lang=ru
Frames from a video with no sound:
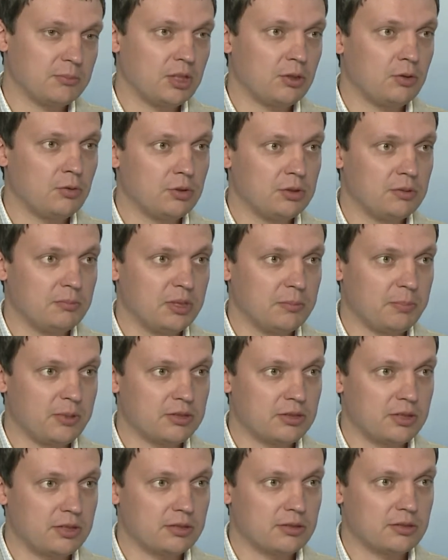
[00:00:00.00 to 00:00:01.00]
Находим
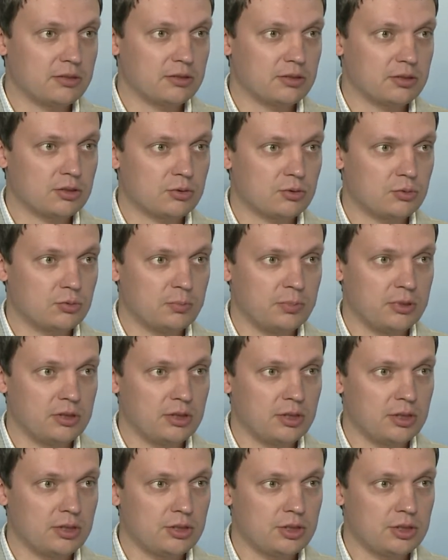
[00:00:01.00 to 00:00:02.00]
непосредственно сосуд
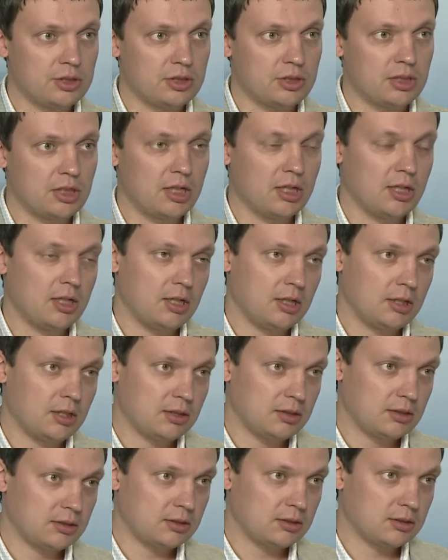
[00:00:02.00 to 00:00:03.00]
питающий
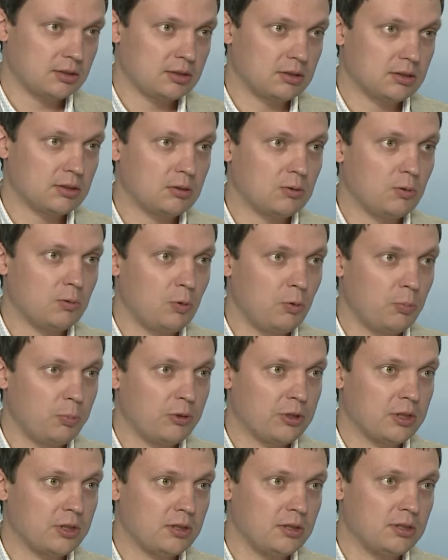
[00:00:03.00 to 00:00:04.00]
э,
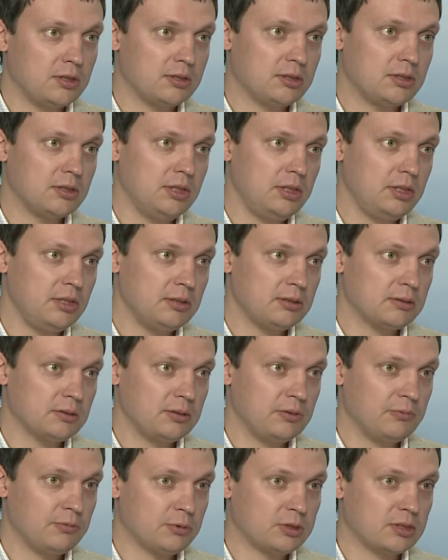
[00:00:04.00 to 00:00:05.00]
опухоль и
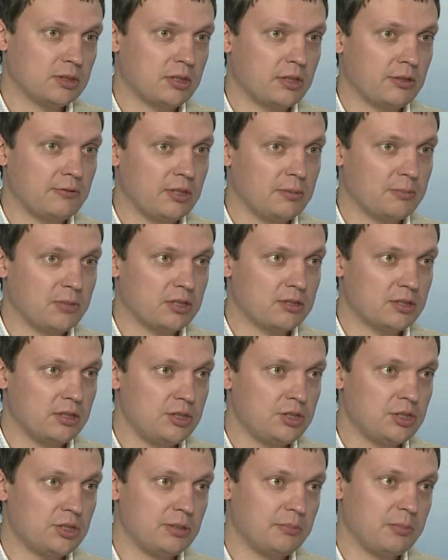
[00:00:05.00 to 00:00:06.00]
его закрываем
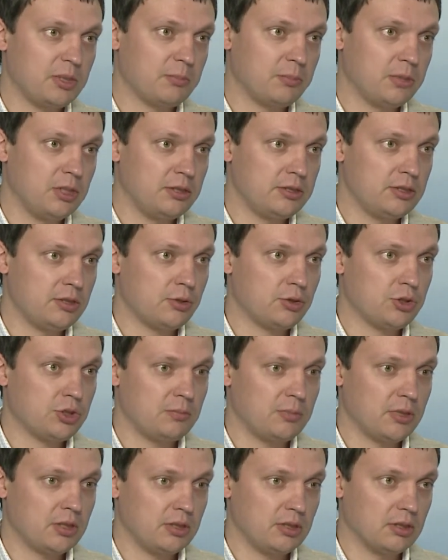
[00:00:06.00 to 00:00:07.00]
различными
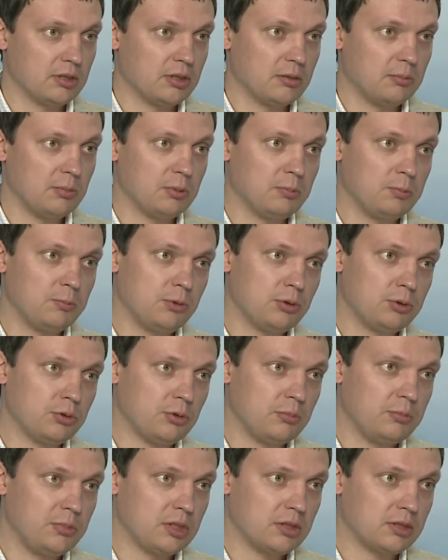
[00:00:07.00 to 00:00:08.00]
эмболизирующими агентами, будь
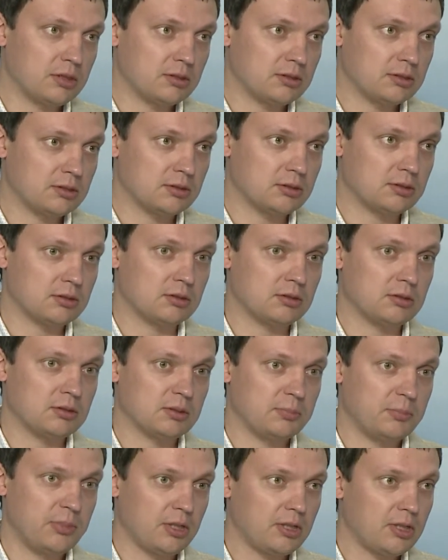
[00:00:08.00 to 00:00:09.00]
то
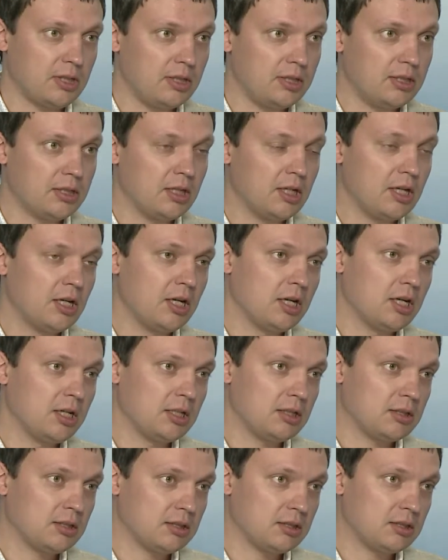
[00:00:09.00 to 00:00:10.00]
микроспирали,
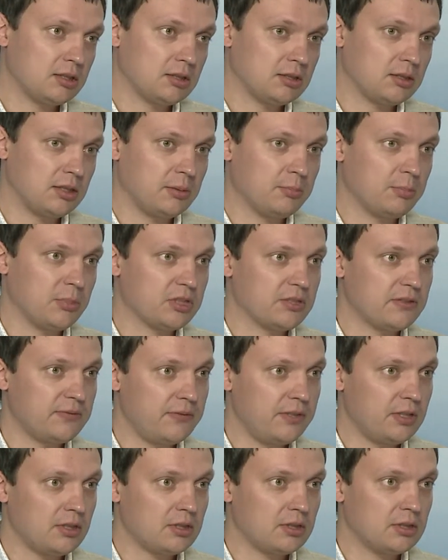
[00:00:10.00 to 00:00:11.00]
Э,
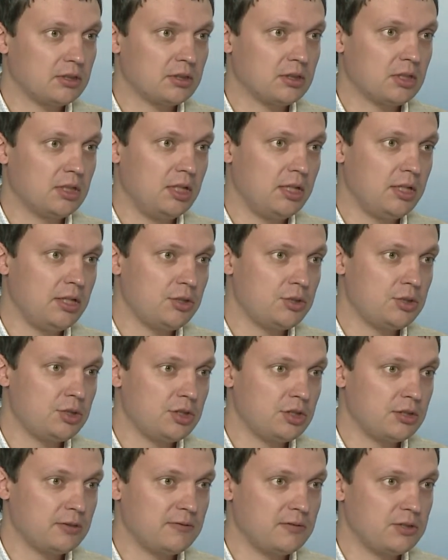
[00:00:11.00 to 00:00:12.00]
эмбосферы,
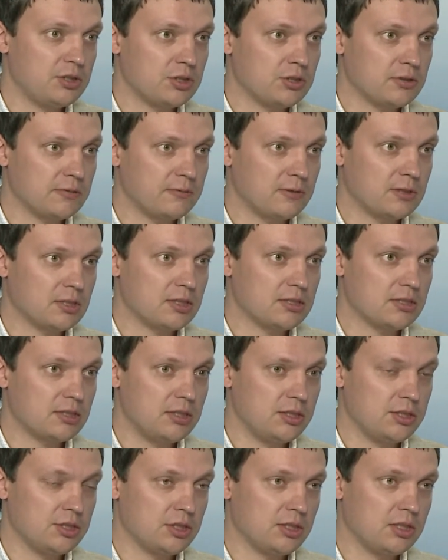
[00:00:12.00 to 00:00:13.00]
клеющие вещества
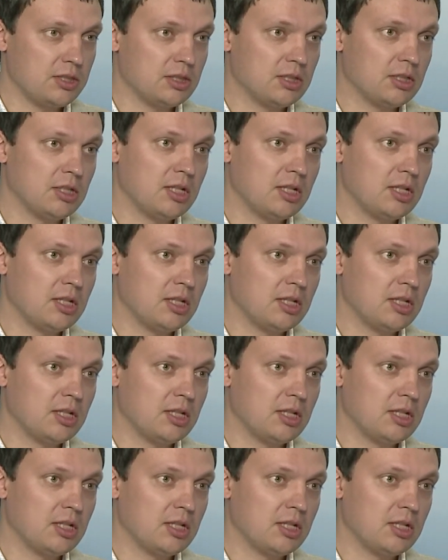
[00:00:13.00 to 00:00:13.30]
различные.